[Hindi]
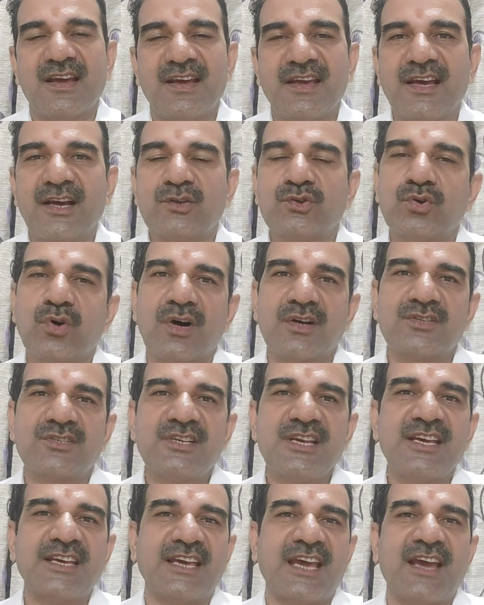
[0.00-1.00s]
एक सौ केवीए
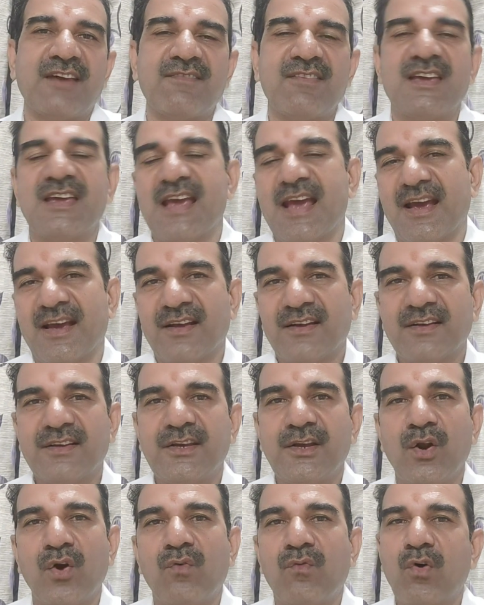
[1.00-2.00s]
180 केवीए
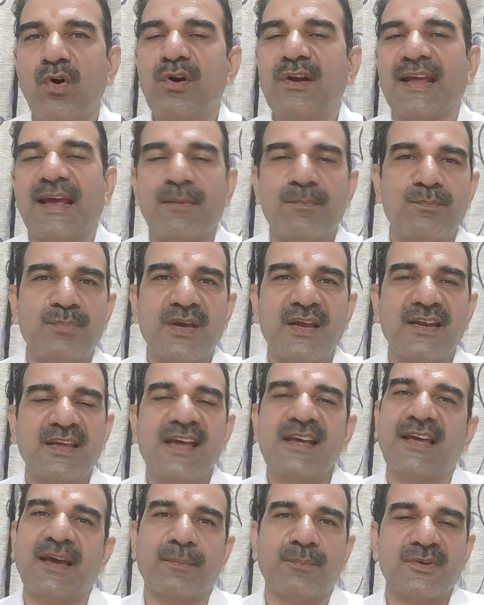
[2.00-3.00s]
किलो वोल्ट एम्पियर
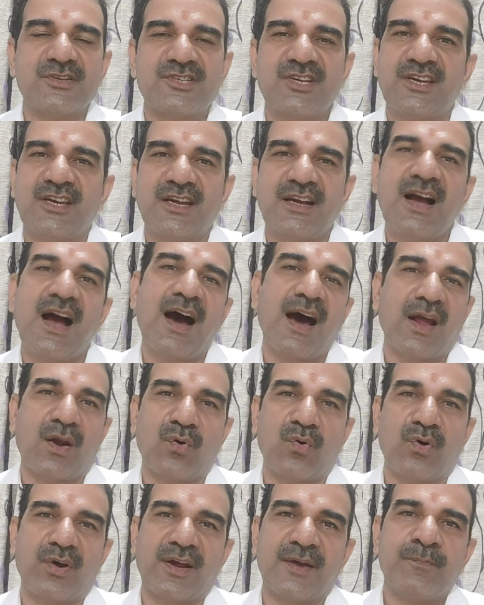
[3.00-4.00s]
की कैपेसिटी का
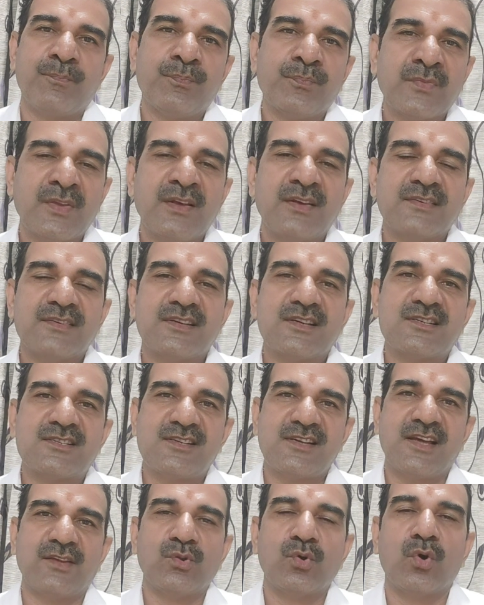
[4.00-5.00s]
आरनो है
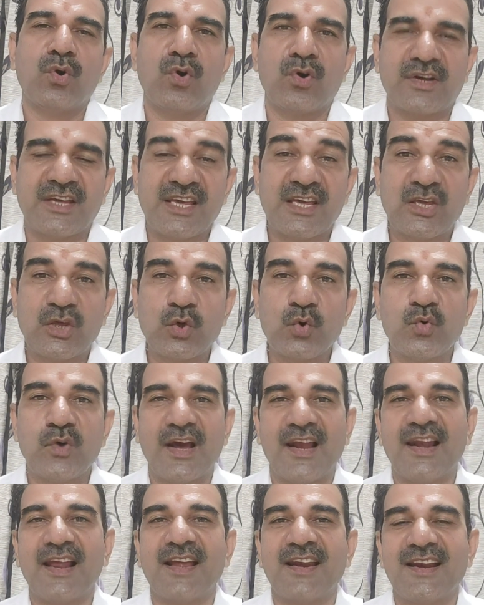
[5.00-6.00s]
इसलिए दोनों की क्यू
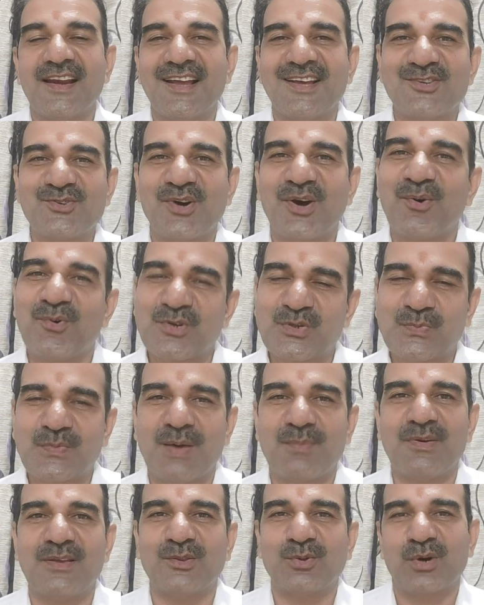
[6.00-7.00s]
एल ए रिले जो है
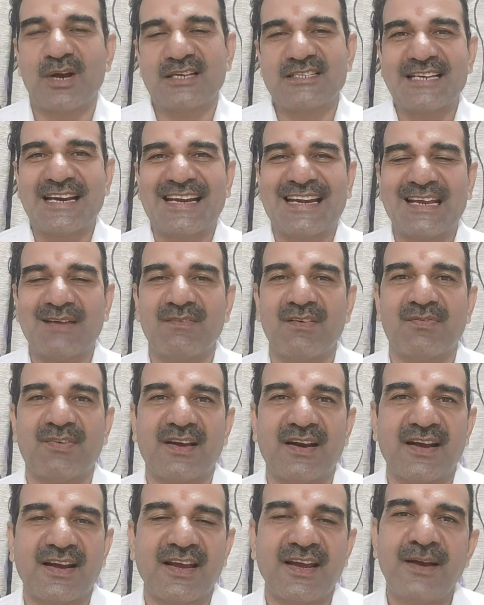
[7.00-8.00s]
उसमें भी थोड़ा सेटिंग में
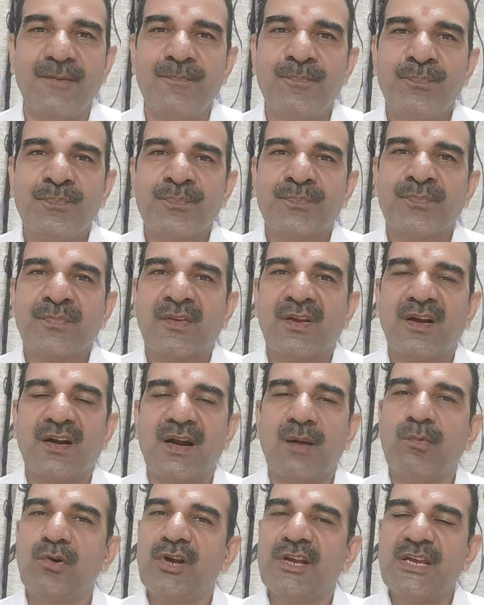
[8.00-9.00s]
फर्क है
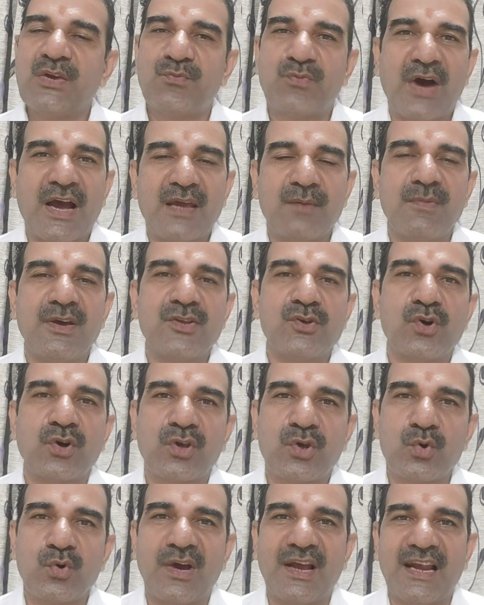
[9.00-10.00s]
डब्ल्यू जी फाइव में जो
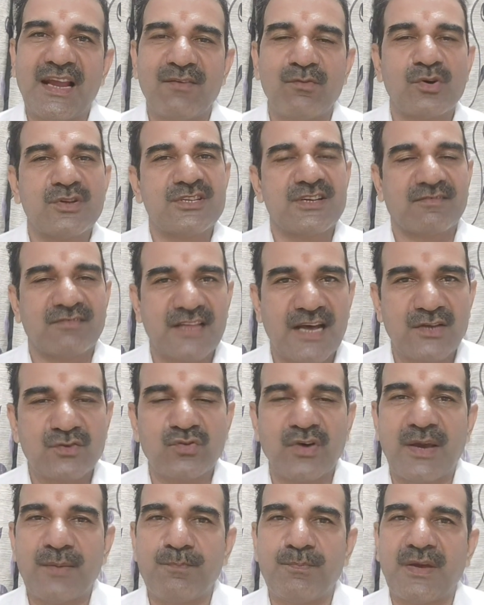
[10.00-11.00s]
क्यू एल ए वो चौदह
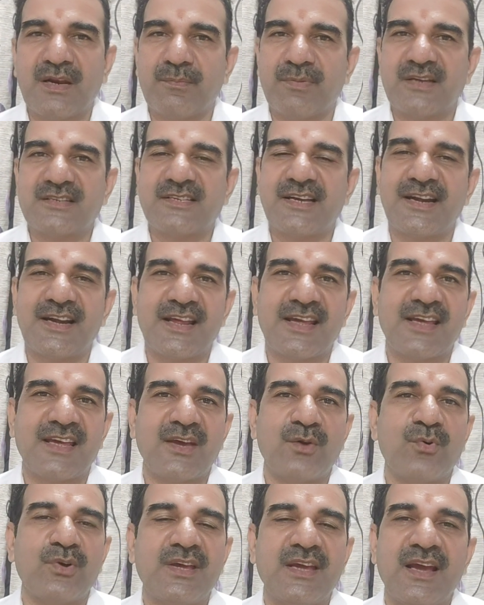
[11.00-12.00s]
सौ एम्पियर पे सेटिंग की
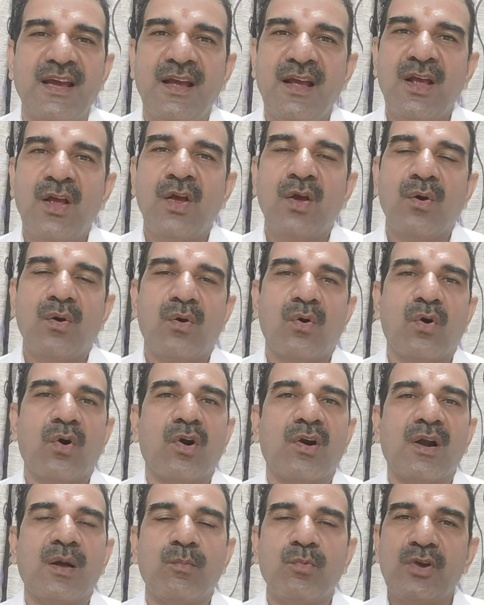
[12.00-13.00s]
हुई है
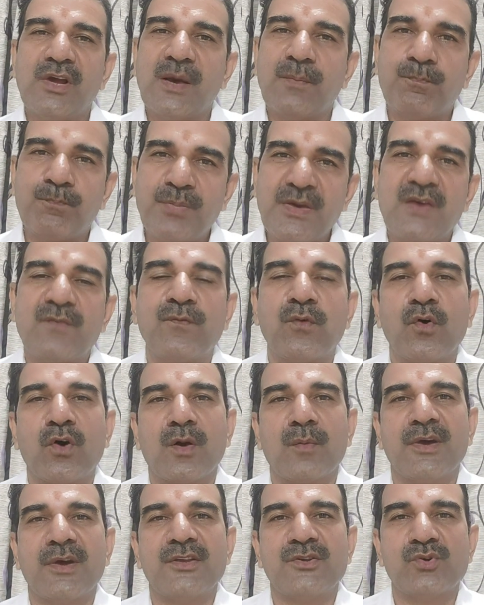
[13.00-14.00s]
और डब्ल्यू एफ पी
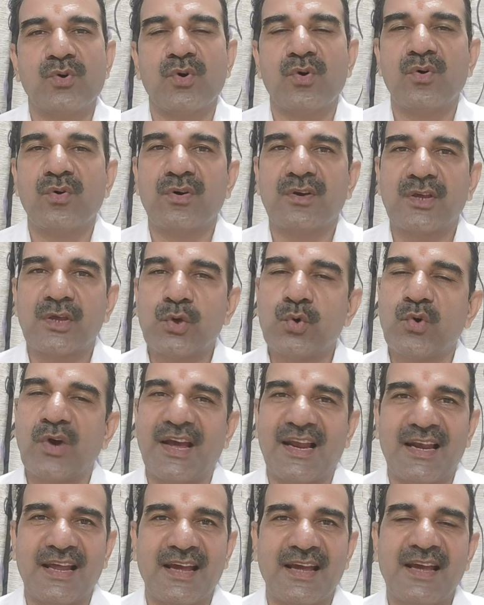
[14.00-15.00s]
फोर में जो क्यू
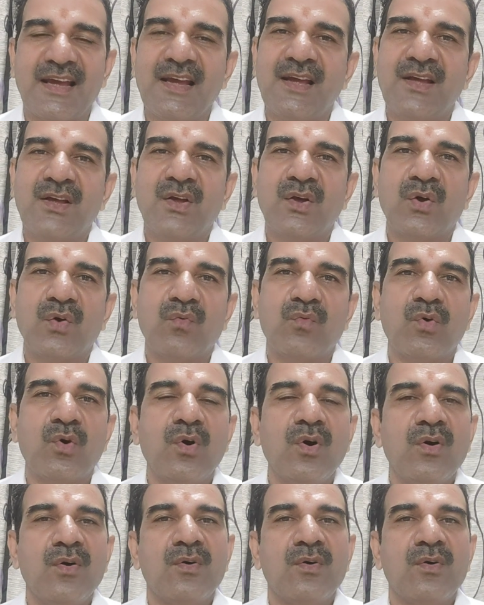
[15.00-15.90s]
एल ए है वो